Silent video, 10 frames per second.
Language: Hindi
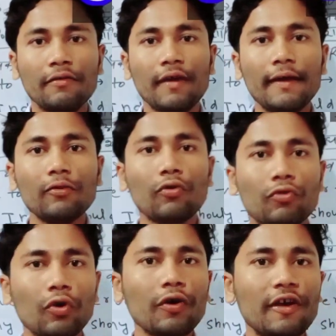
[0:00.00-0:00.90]
जय हिंद
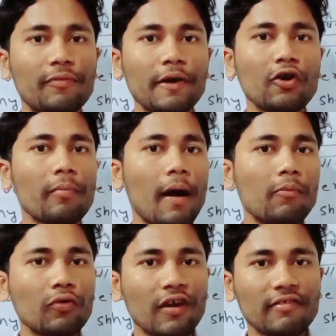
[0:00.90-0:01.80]
दोस्तों इस वीडियो में
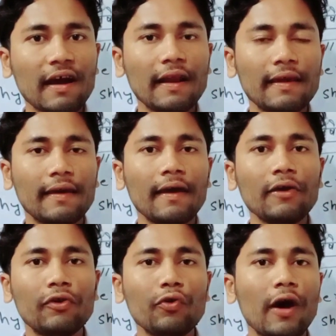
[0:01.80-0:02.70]
हम लोग चर्चा करेंगे
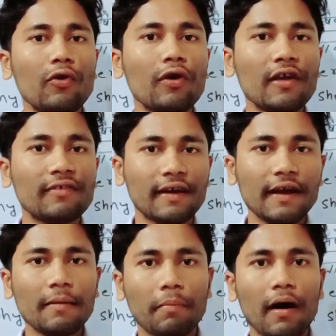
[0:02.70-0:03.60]
यूएनओ के
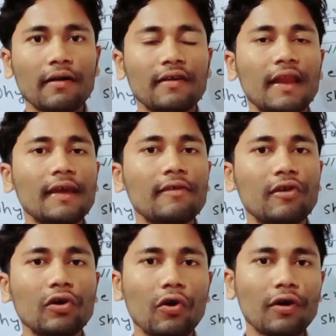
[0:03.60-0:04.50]
सेकेंड पार्ट यानी कि
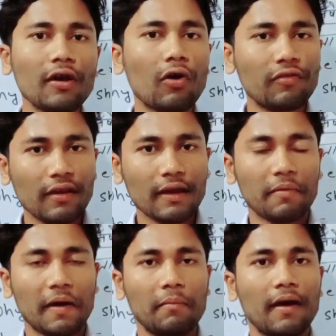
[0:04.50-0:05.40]
सिक्योरिटी काउंसिल के
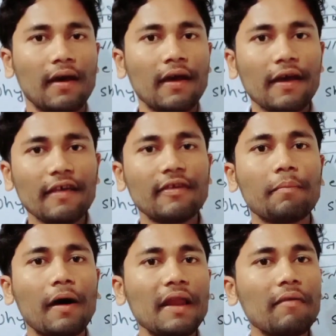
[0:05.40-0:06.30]
बारे में इससे
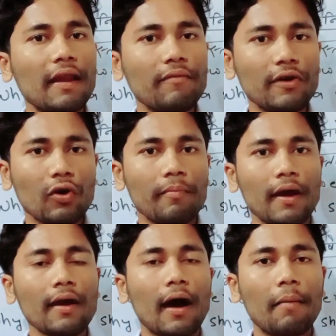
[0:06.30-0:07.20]
पहले वाले वीडियो
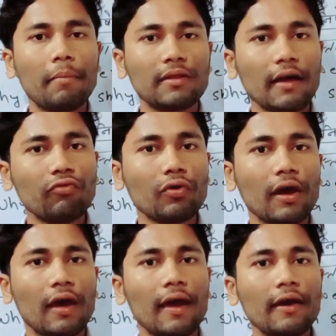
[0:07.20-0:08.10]
में हम बता
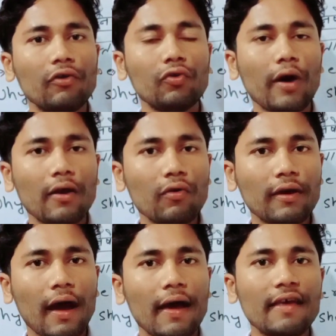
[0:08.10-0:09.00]
चुके हैं कि यूएनओ
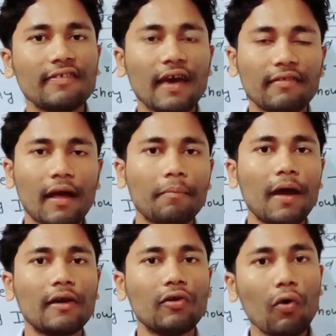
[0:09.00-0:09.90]
क्या है इसकी
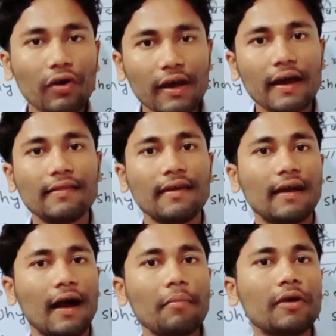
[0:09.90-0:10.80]
स्थापना क्यों की गई थी
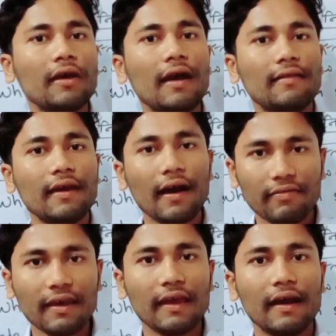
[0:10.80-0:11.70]
कब की गई थी
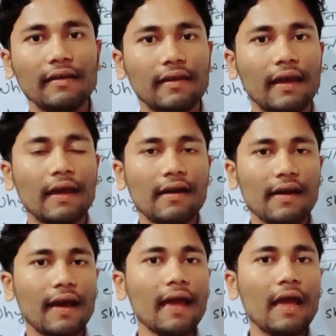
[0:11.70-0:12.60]
कैसे की गई थी
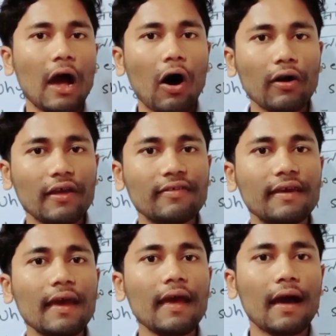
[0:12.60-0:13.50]
ठीक है और
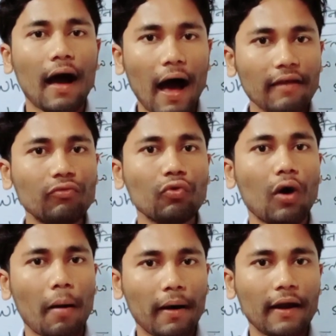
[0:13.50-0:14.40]
इसके आज जो
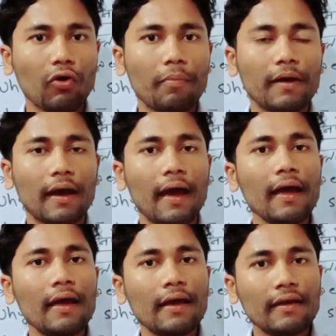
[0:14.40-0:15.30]
हमारा टॉपिक है
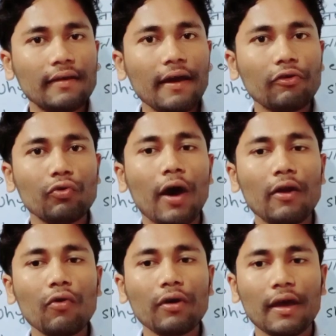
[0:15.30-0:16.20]
ये
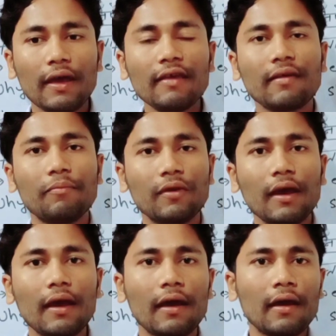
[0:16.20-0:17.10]
यूएनओ के ही
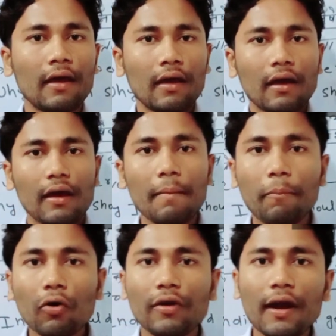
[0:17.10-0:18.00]
सबसे
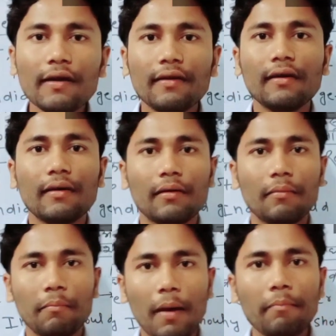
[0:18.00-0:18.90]
इंपॉर्टेंट
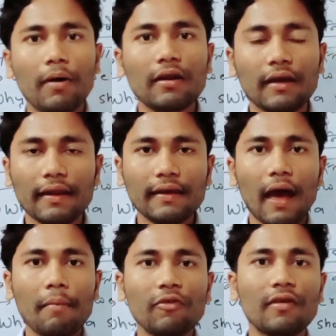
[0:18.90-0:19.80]
मेंबर यानी कि
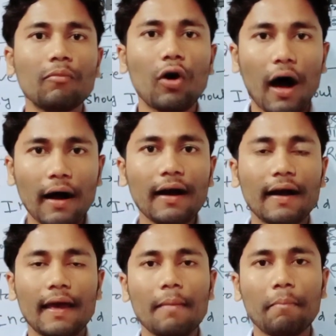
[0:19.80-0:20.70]
हम जैसे हम लोग
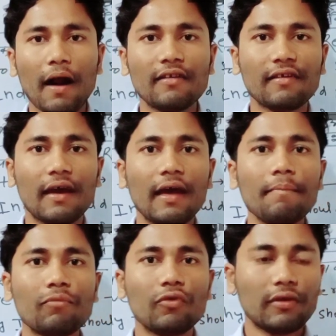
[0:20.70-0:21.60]
अंग कहें पार्ट्स कहें
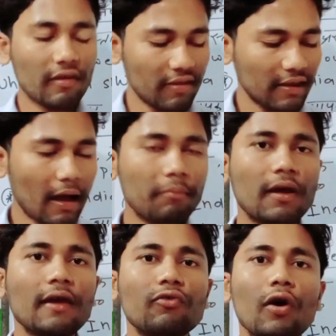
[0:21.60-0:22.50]
जैसे कि
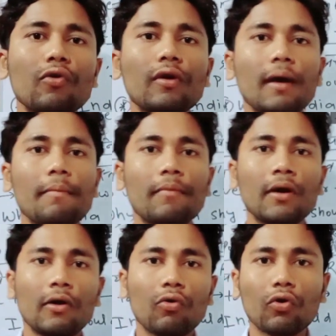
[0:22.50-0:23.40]
हमने यूएनओ के
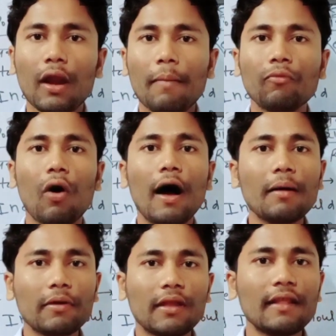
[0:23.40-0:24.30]
टोटल आपको
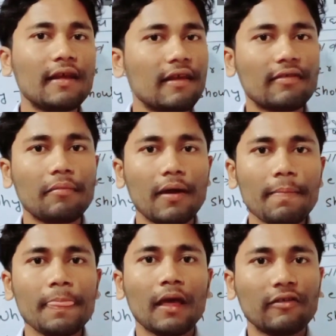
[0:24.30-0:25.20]
अंग बता दिए थे सभी
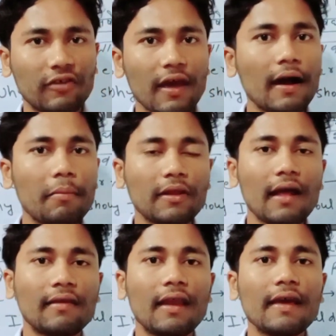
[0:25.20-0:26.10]
छह अंग
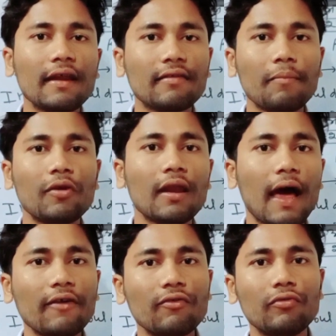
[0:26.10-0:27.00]
बताए थे लेकिन सबसे
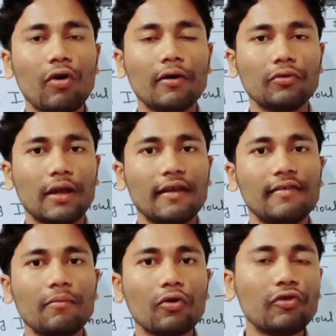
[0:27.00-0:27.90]
लास्ट जो अंग होता है
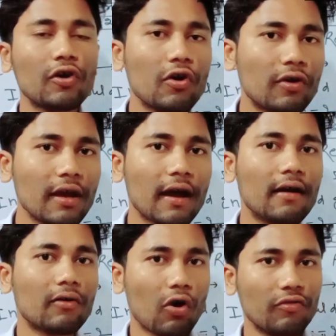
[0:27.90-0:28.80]
जैसे लोग सिक्योरिटी
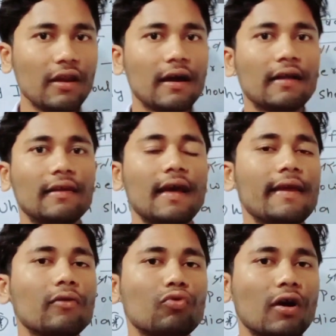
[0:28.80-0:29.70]
काउंसिल कहते हैं
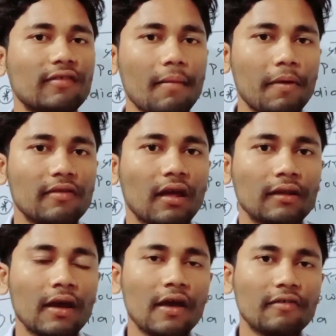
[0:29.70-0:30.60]
यानी कि सुरक्षा
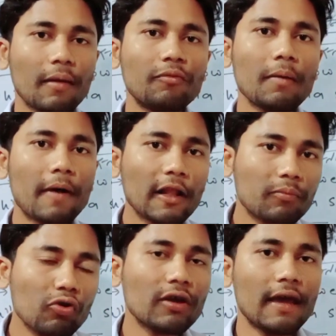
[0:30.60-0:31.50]
परिषद सबसे
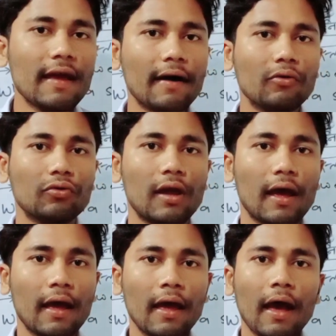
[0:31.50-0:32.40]
महत्वपूर्ण यही अंग होते
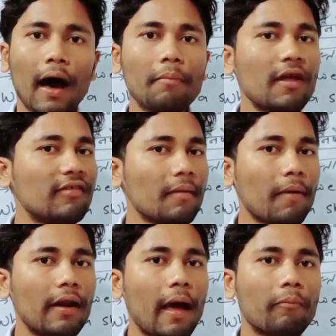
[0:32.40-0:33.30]
हैं हमने इससे
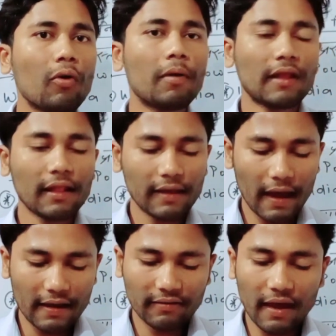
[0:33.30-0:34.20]
पहले आपको बता दिया
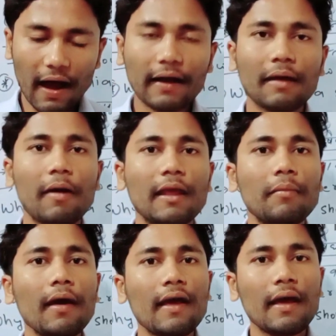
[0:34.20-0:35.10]
है इसके अंग के बारे
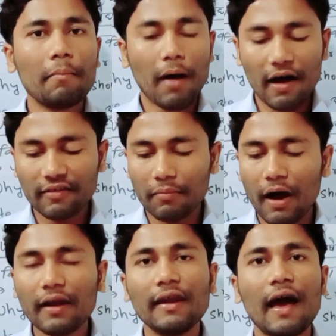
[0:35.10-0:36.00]
में
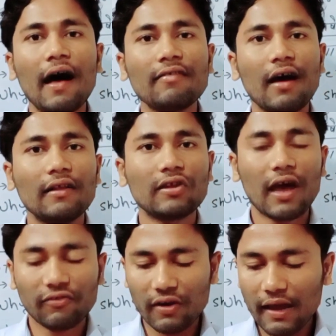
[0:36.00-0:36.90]
महासभा न्यास
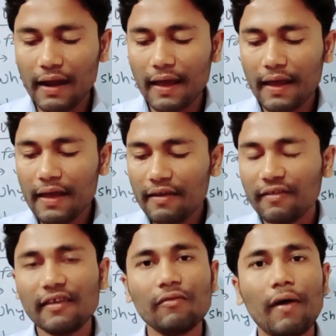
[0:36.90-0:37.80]
अंतर्राष्ट्रीय न्यायालय
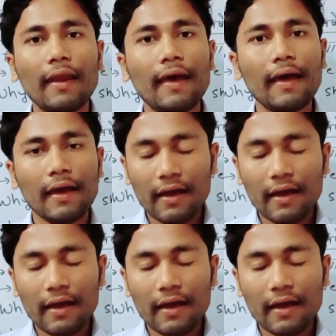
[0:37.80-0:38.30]
सचिवालय